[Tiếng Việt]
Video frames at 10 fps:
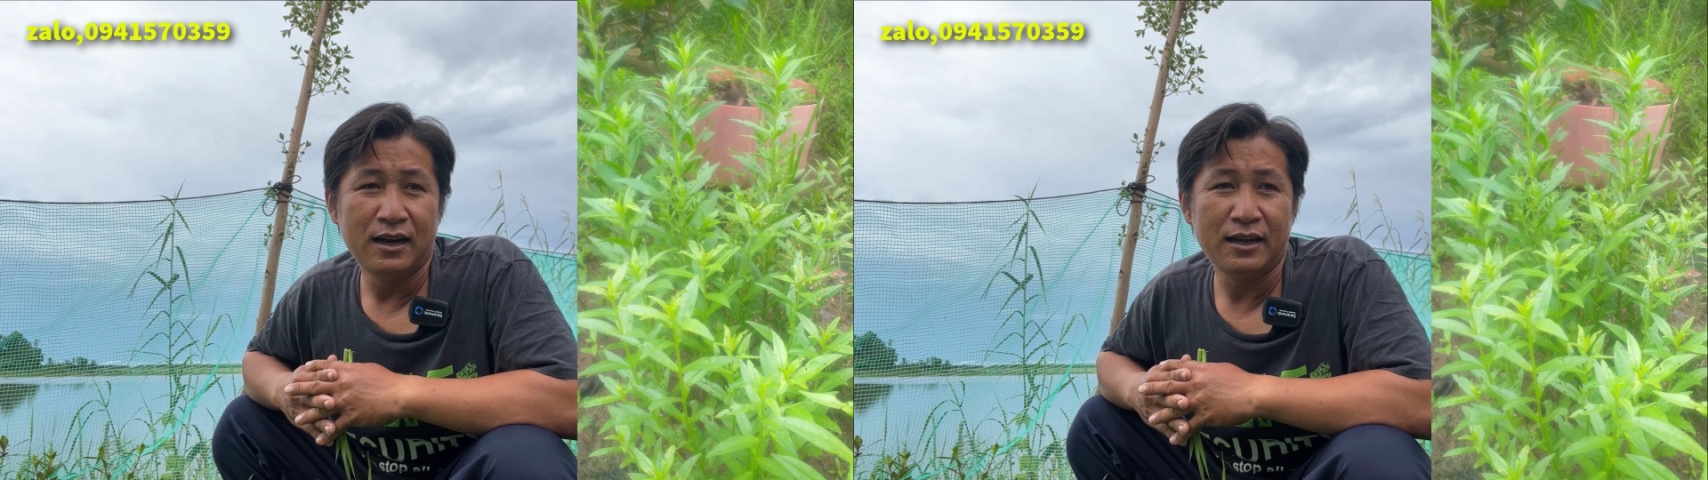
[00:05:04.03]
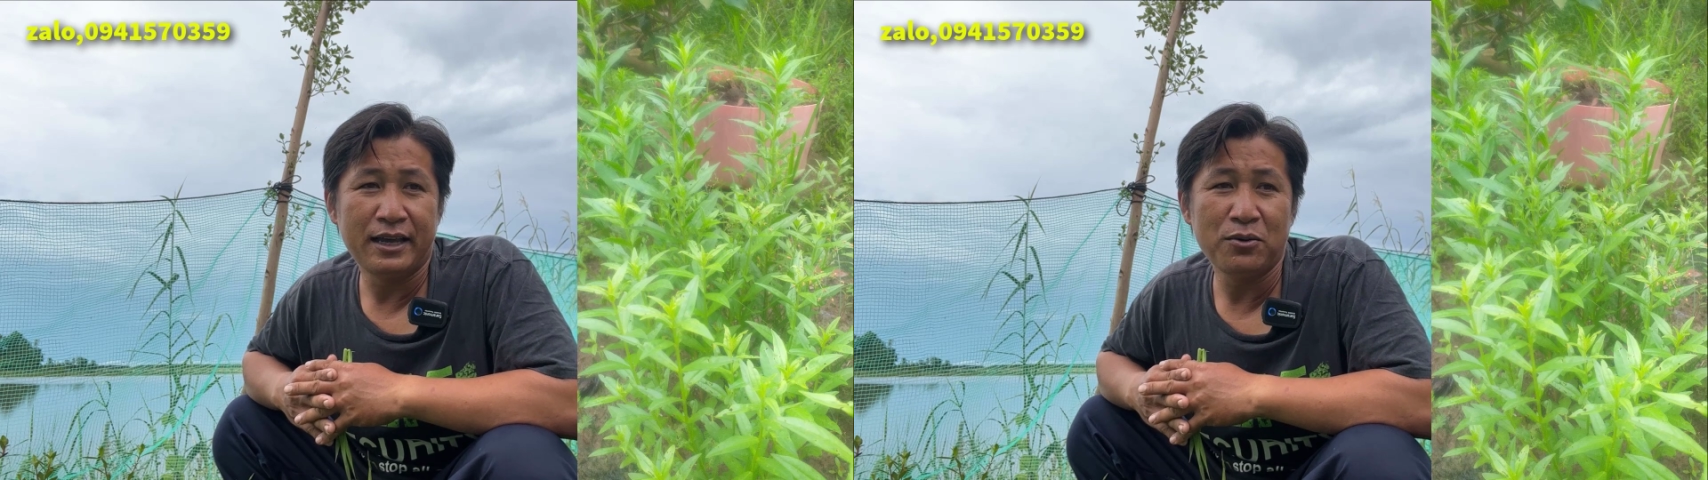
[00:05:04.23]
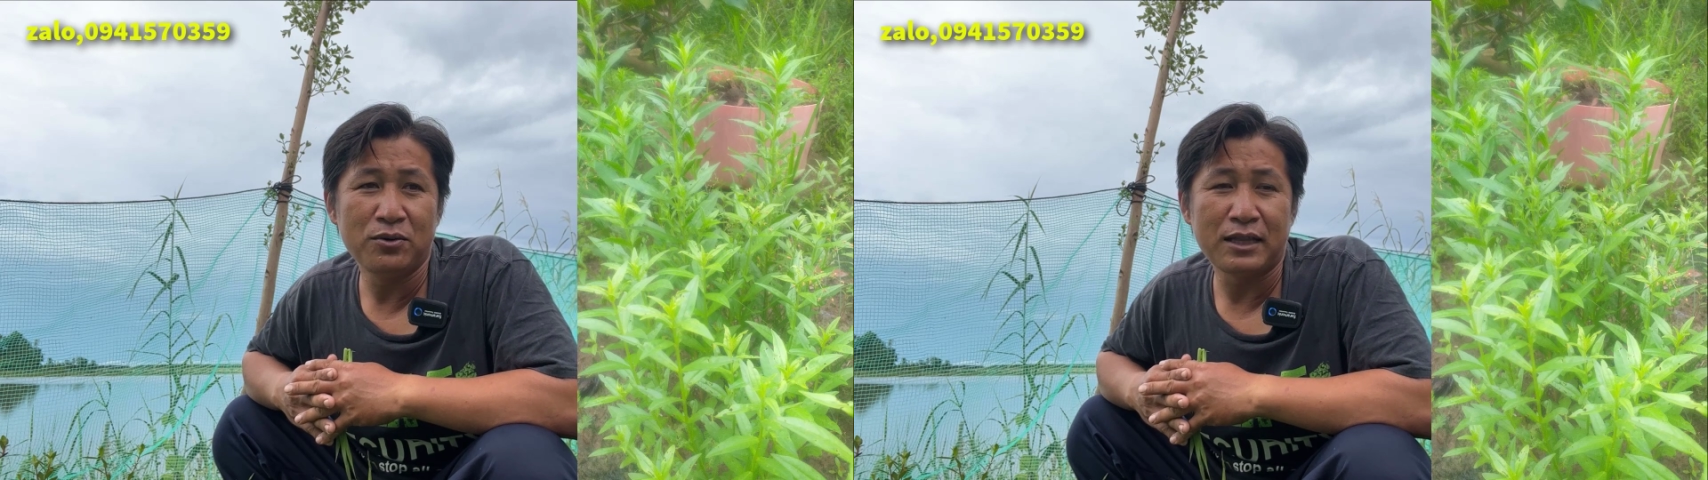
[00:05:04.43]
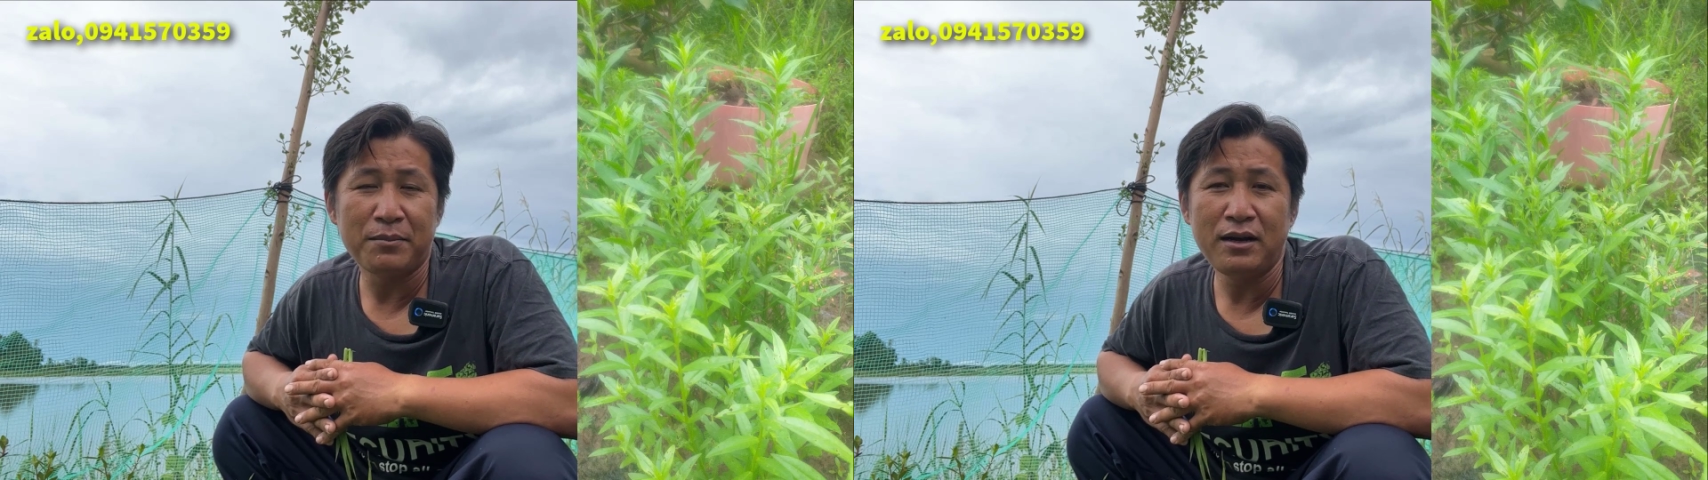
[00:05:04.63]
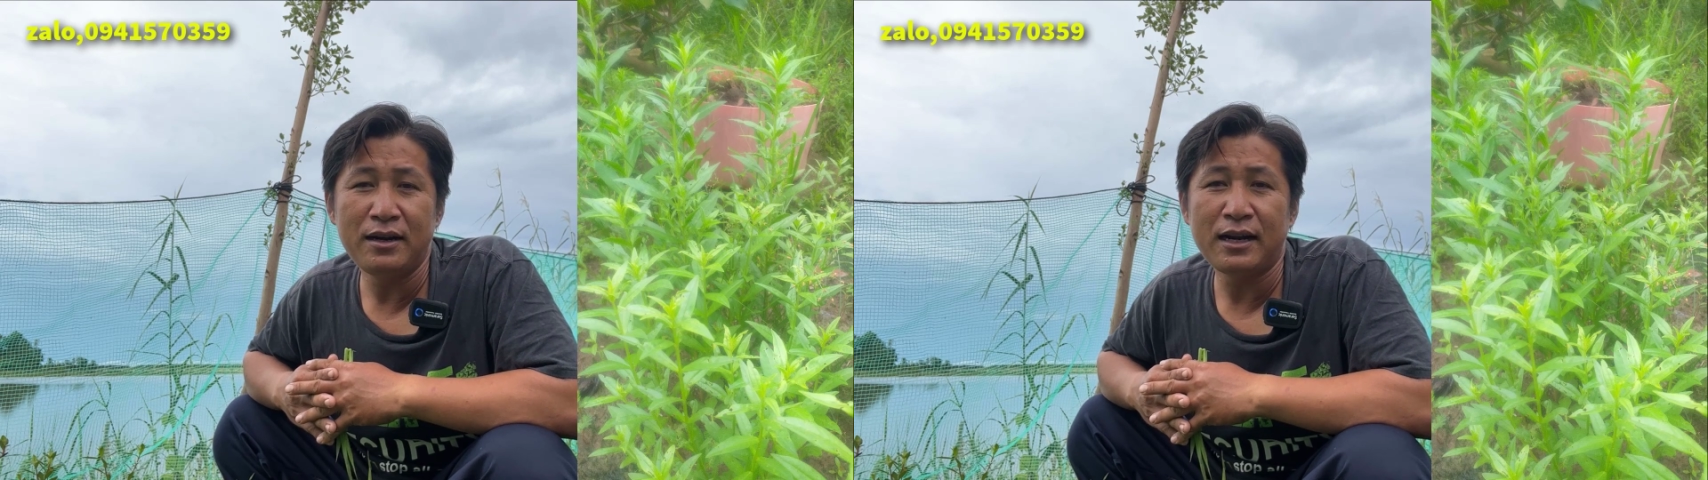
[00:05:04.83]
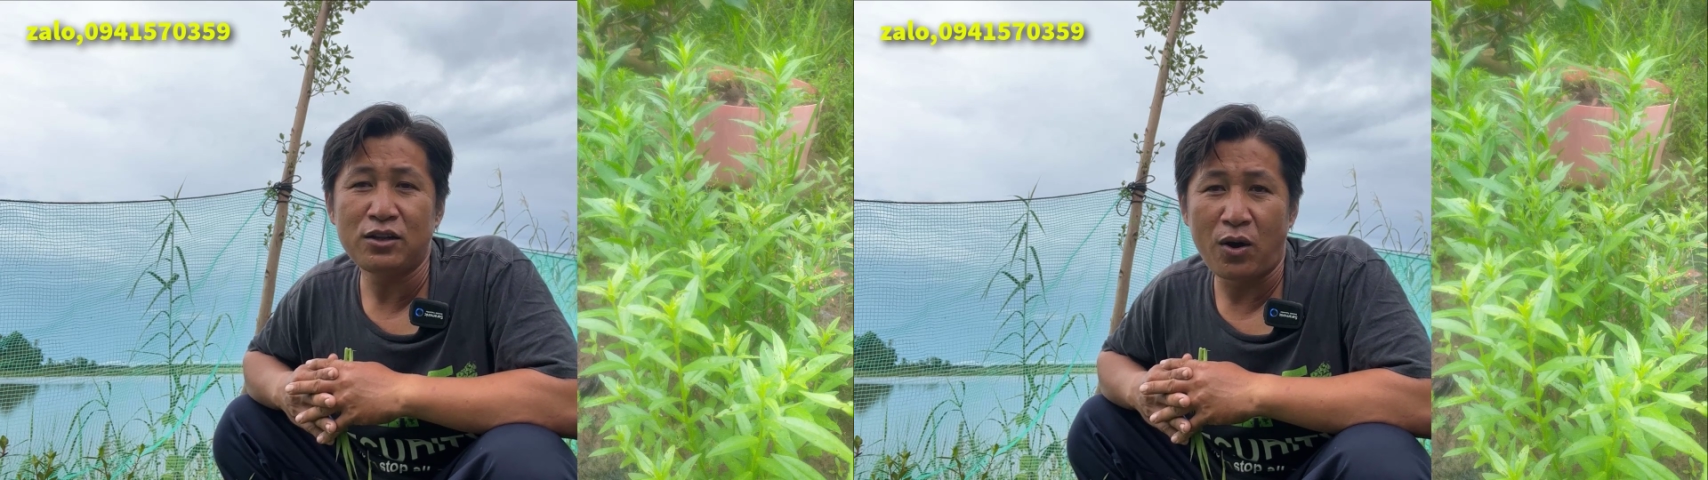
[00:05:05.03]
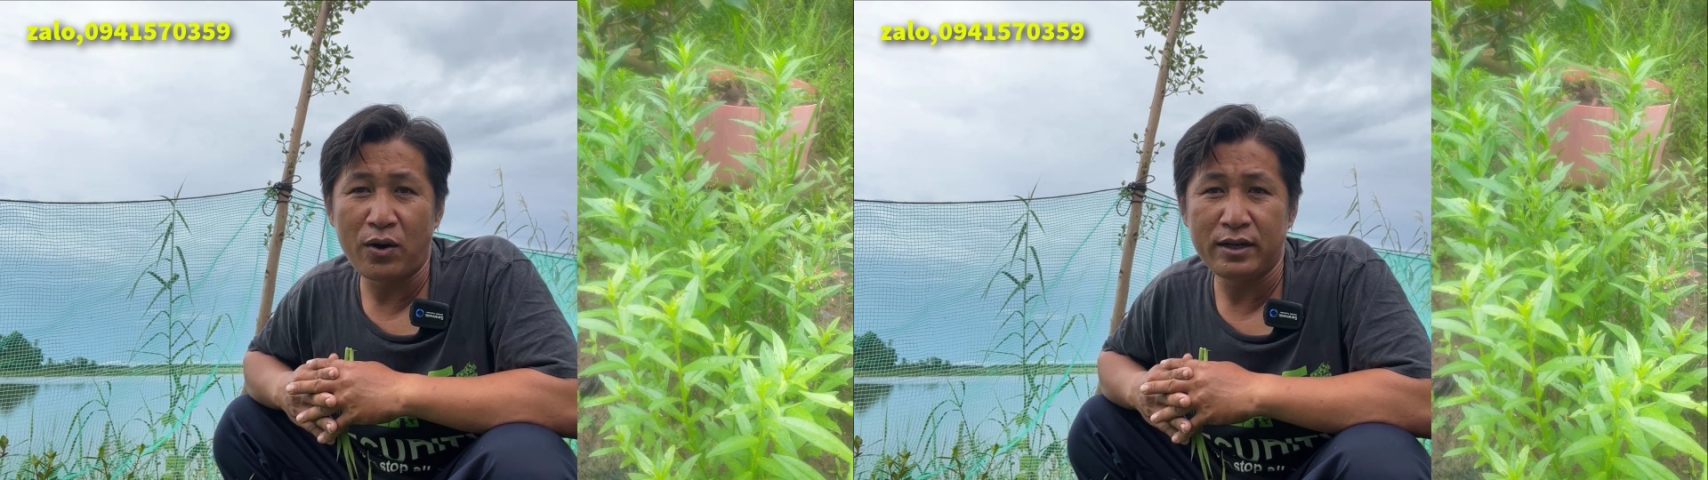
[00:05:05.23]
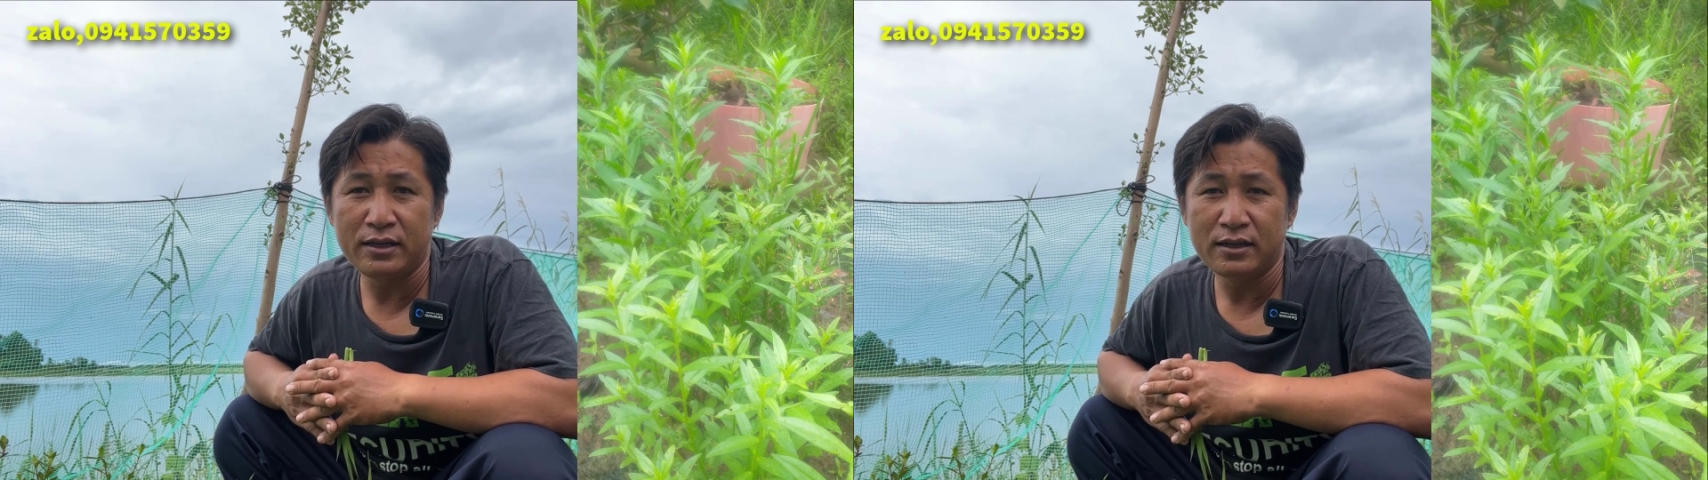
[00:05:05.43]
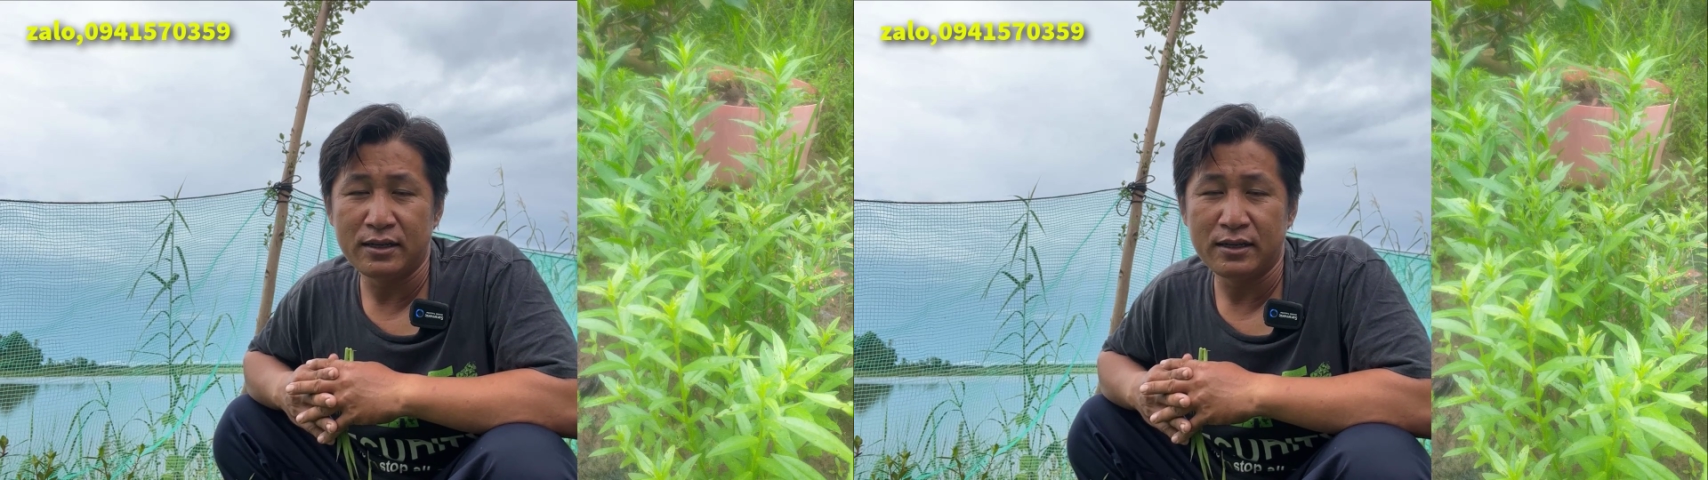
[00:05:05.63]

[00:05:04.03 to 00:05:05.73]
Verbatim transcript: à, kêu người ta bứng ít ít thôi